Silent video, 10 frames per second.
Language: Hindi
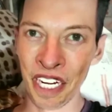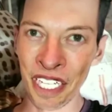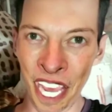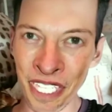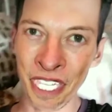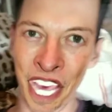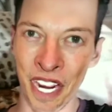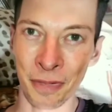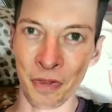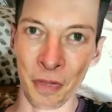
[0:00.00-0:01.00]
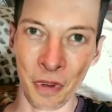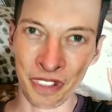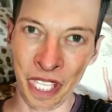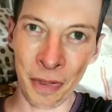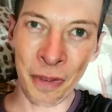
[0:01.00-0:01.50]
नहीं यार अब तू
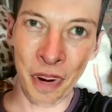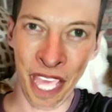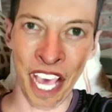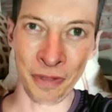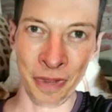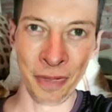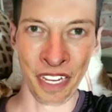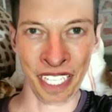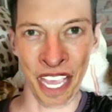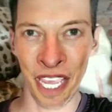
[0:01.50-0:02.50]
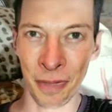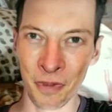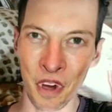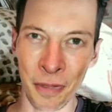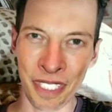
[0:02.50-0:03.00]
मुझसे भी बड़ा आदमी बन गया है अब
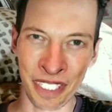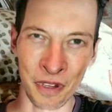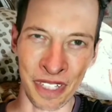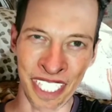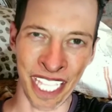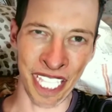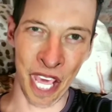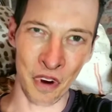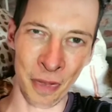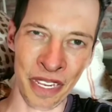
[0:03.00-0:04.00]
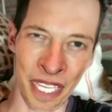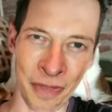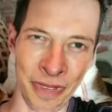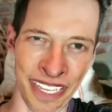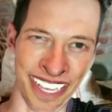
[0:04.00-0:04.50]
तू हम जैसों के साथ दारू भी नहीं
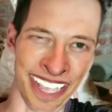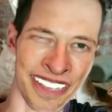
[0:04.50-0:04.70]
पिएगा